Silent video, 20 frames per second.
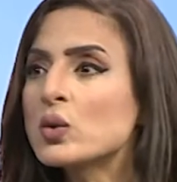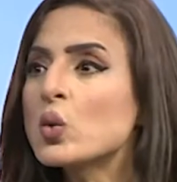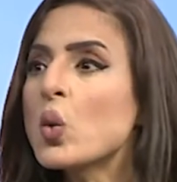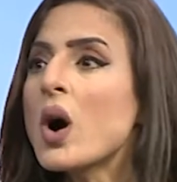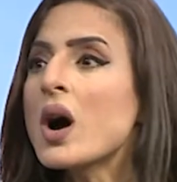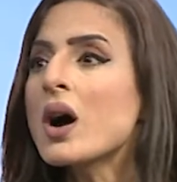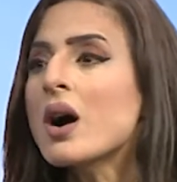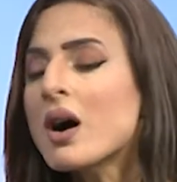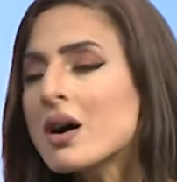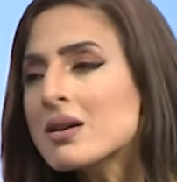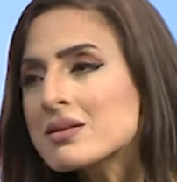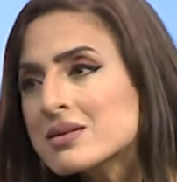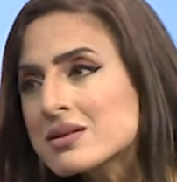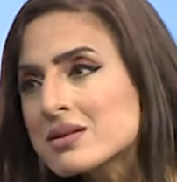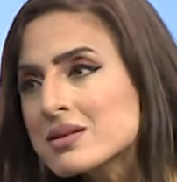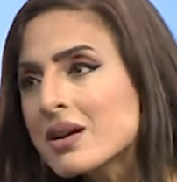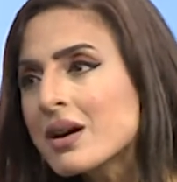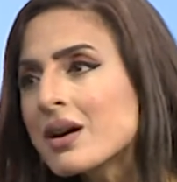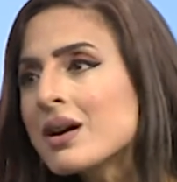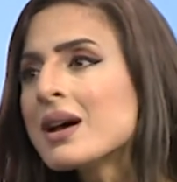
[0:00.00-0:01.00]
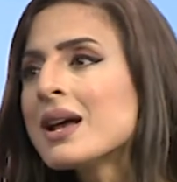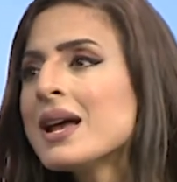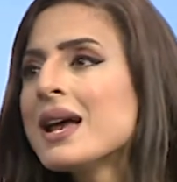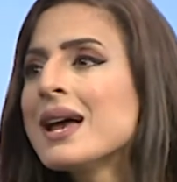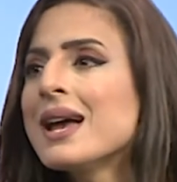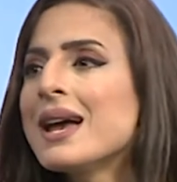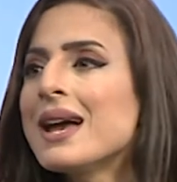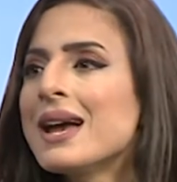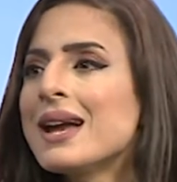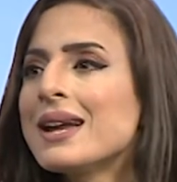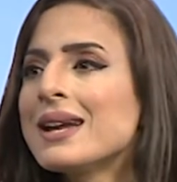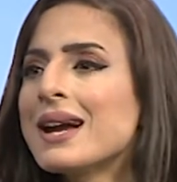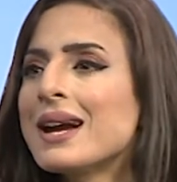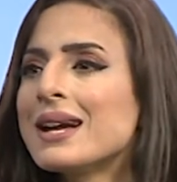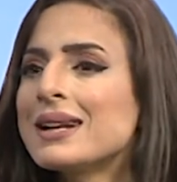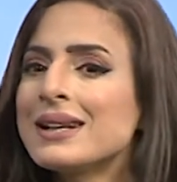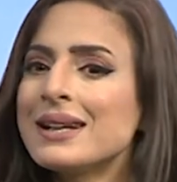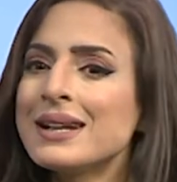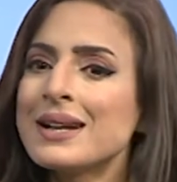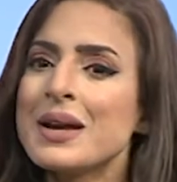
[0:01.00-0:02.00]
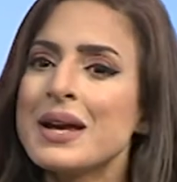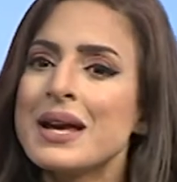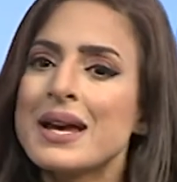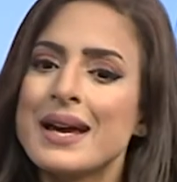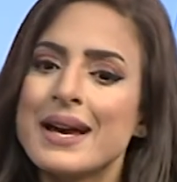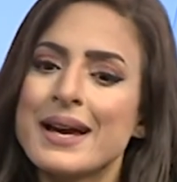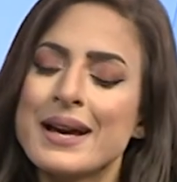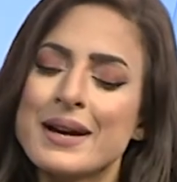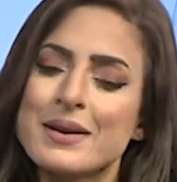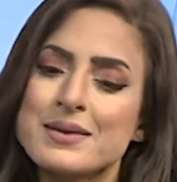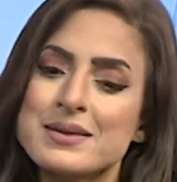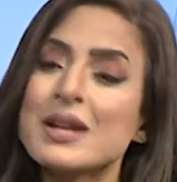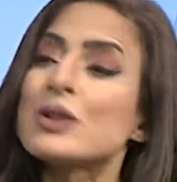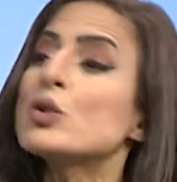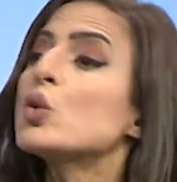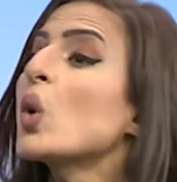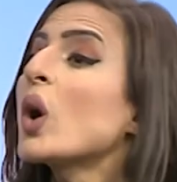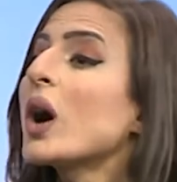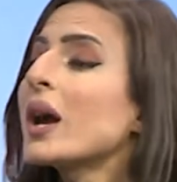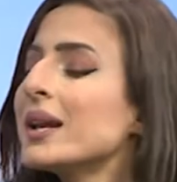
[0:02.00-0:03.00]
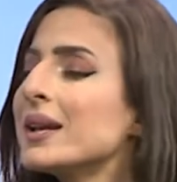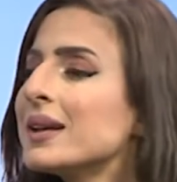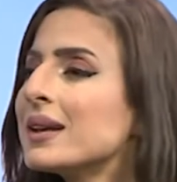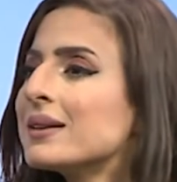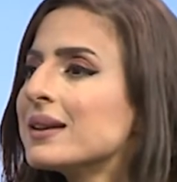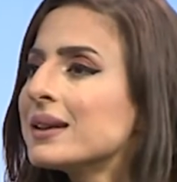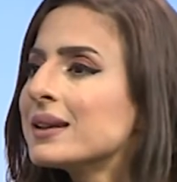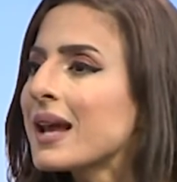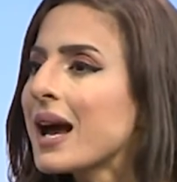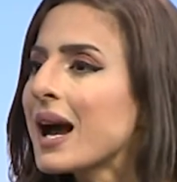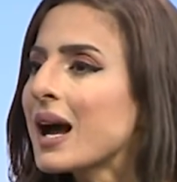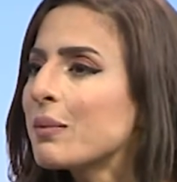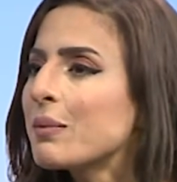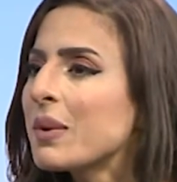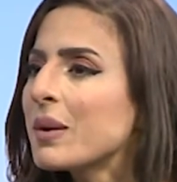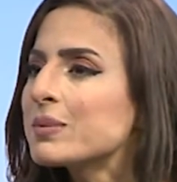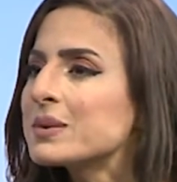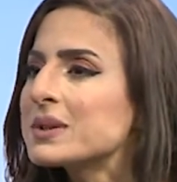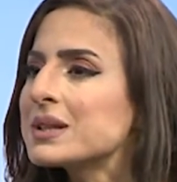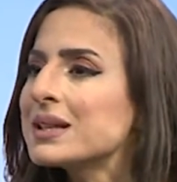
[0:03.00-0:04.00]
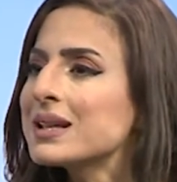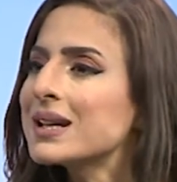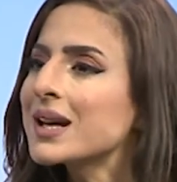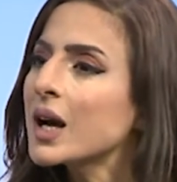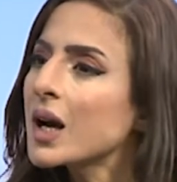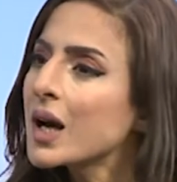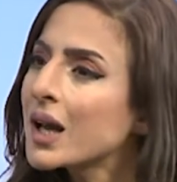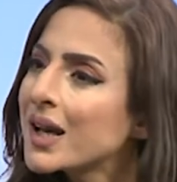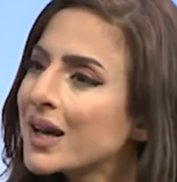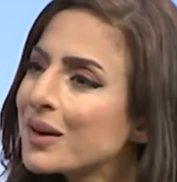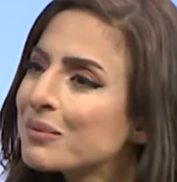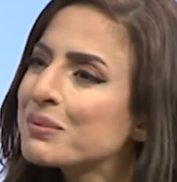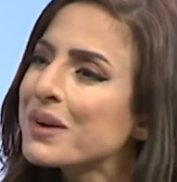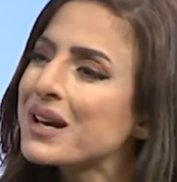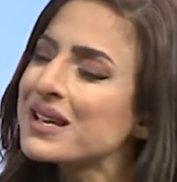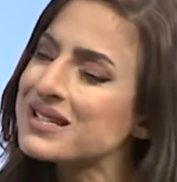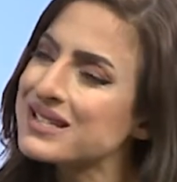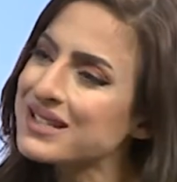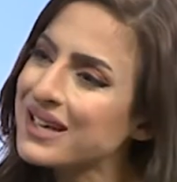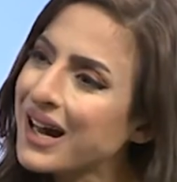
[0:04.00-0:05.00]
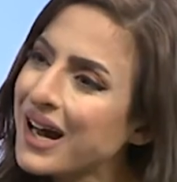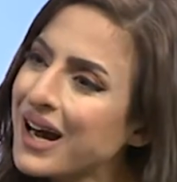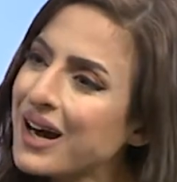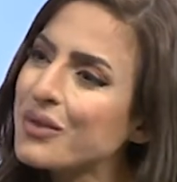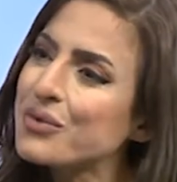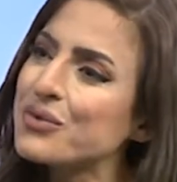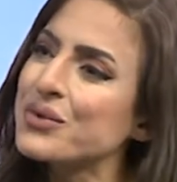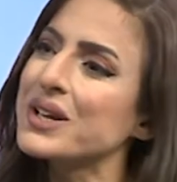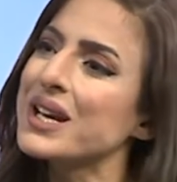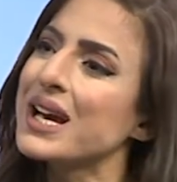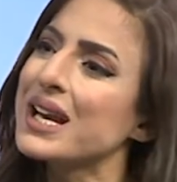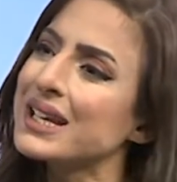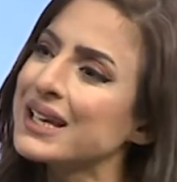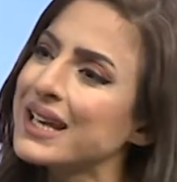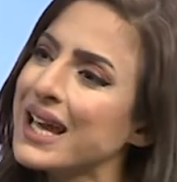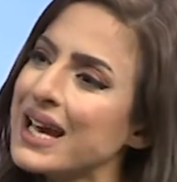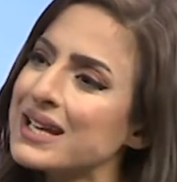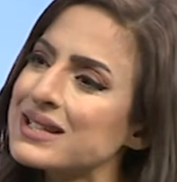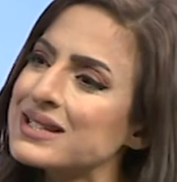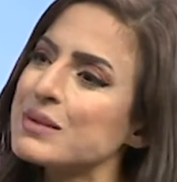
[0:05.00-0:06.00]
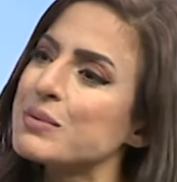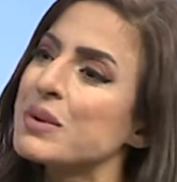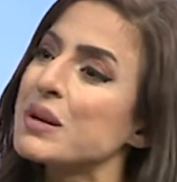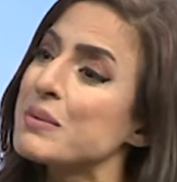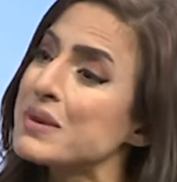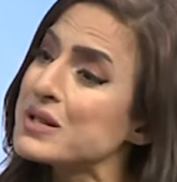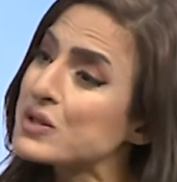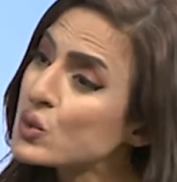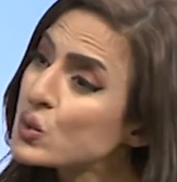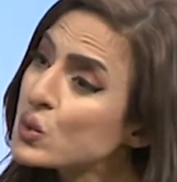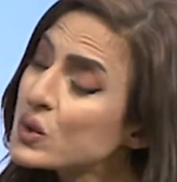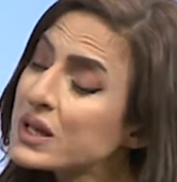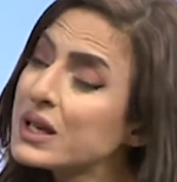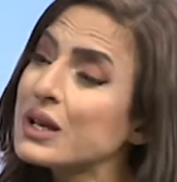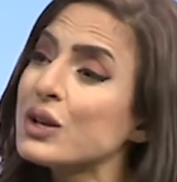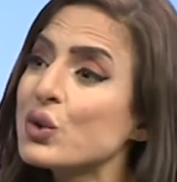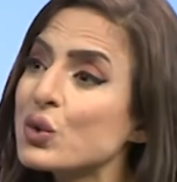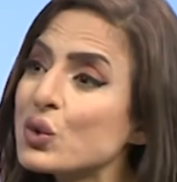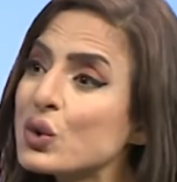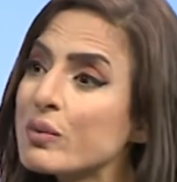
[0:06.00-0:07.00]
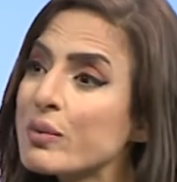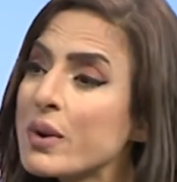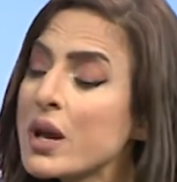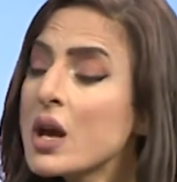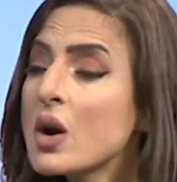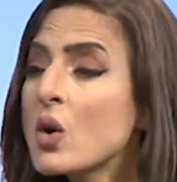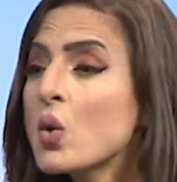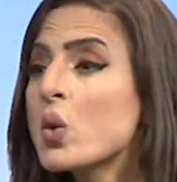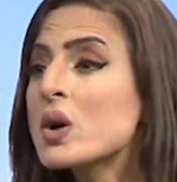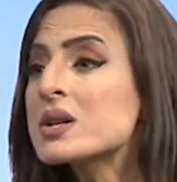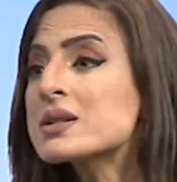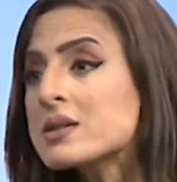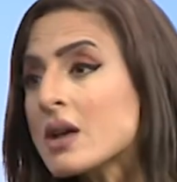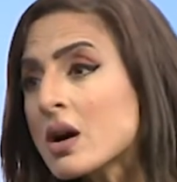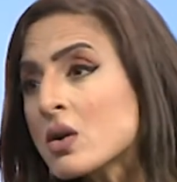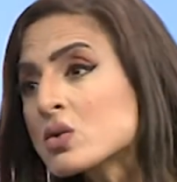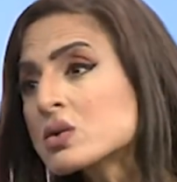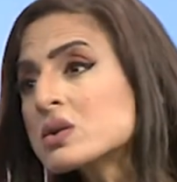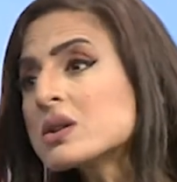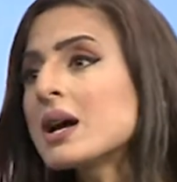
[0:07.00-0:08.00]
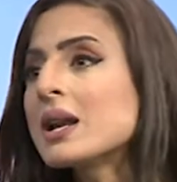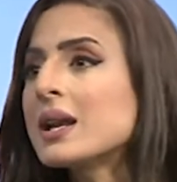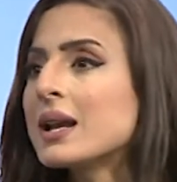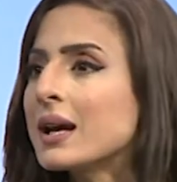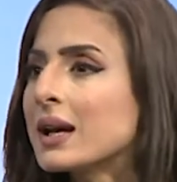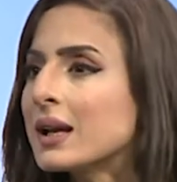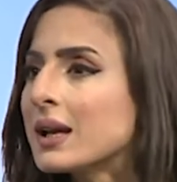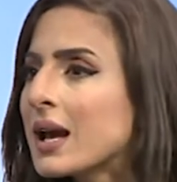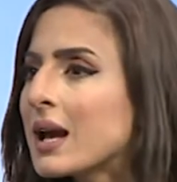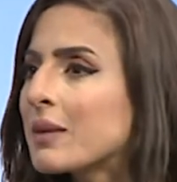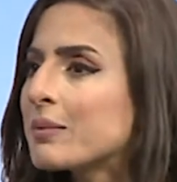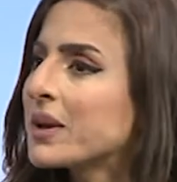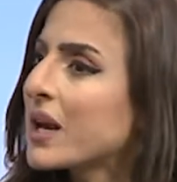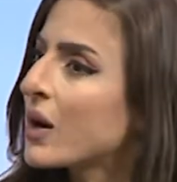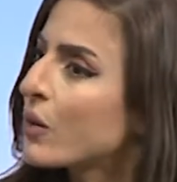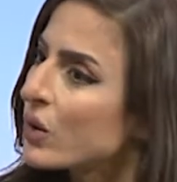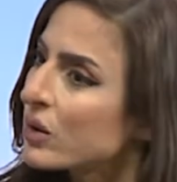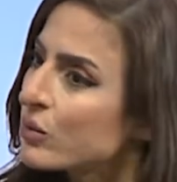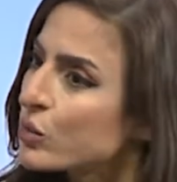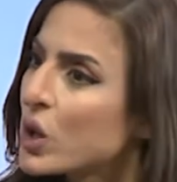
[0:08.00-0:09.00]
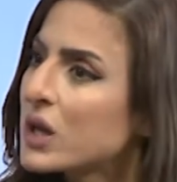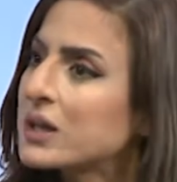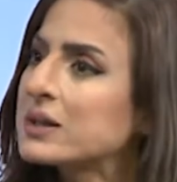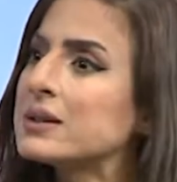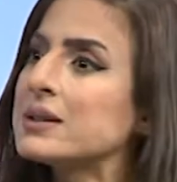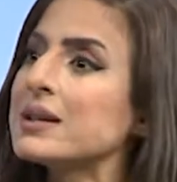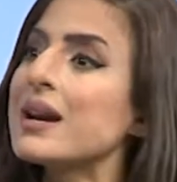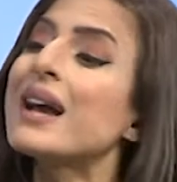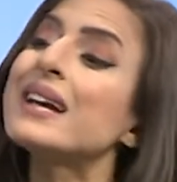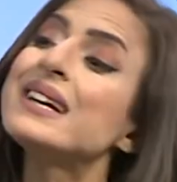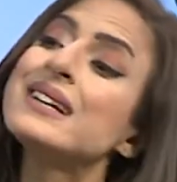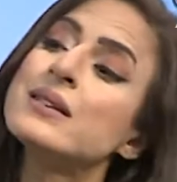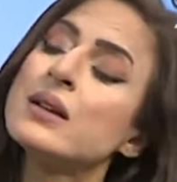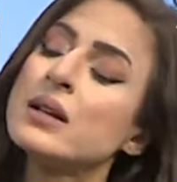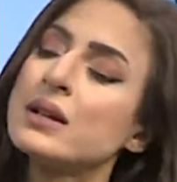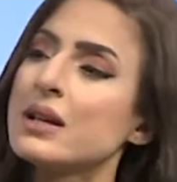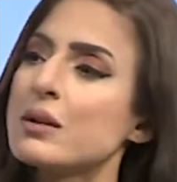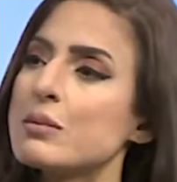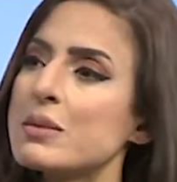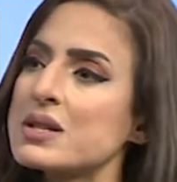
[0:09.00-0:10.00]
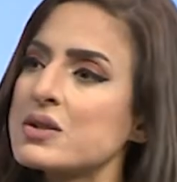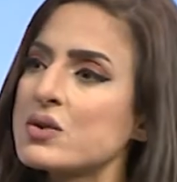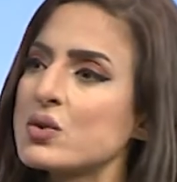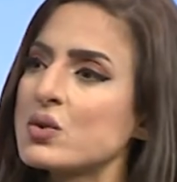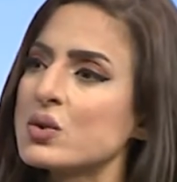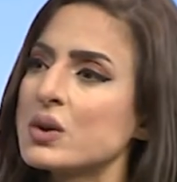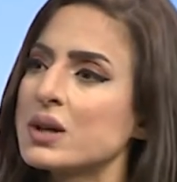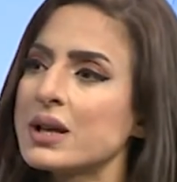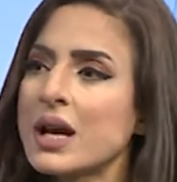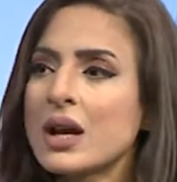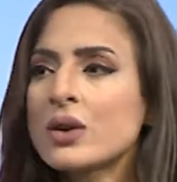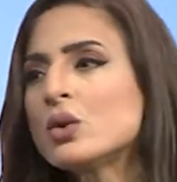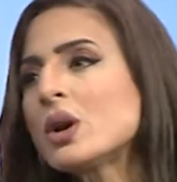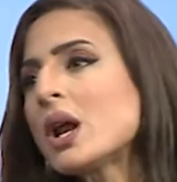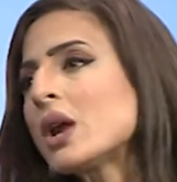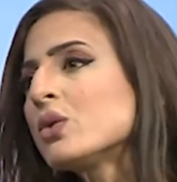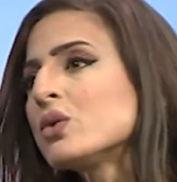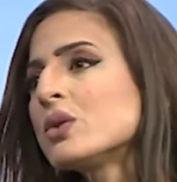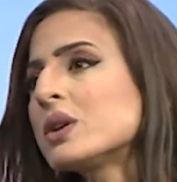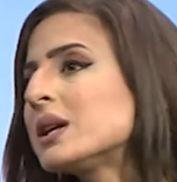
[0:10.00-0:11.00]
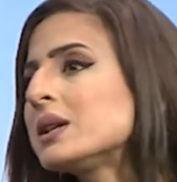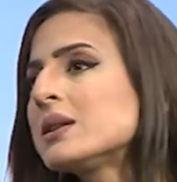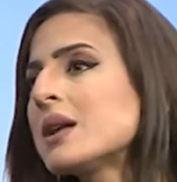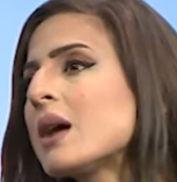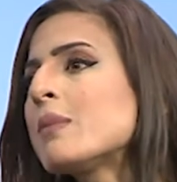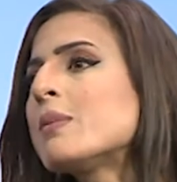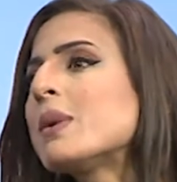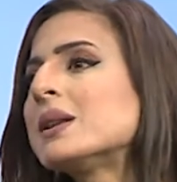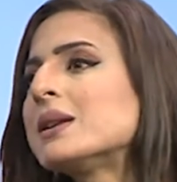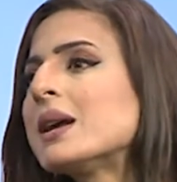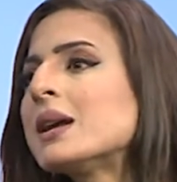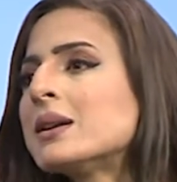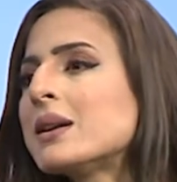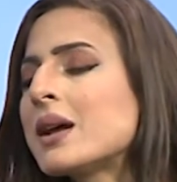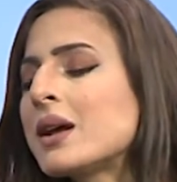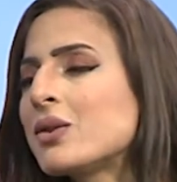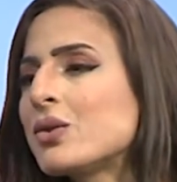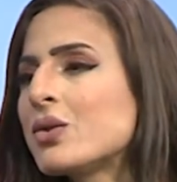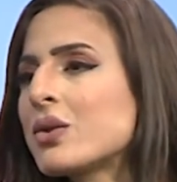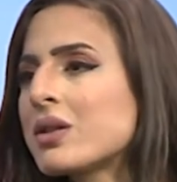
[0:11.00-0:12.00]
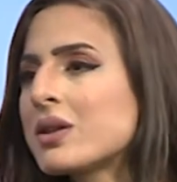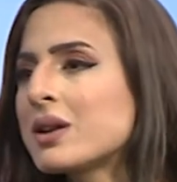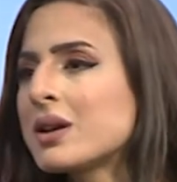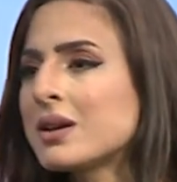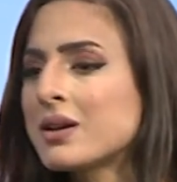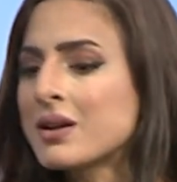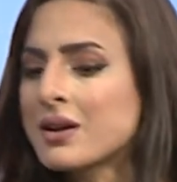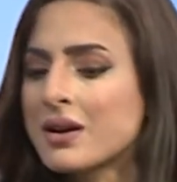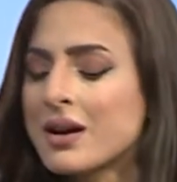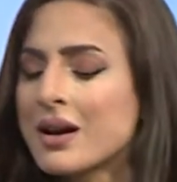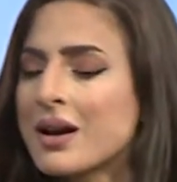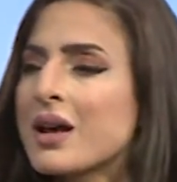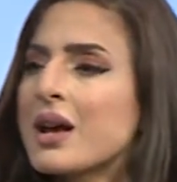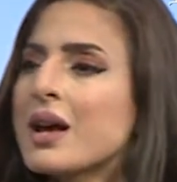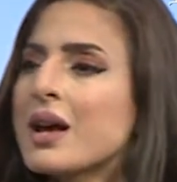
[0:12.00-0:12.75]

وخاصه آه، يعني آه، ستقيد إن أحببت قلم الصحافي الكاتب المسؤول اليوم وصوت الإعلامي أو المؤدي أيضا المسؤول نحن لا نريد أبدا ابدا ان نثير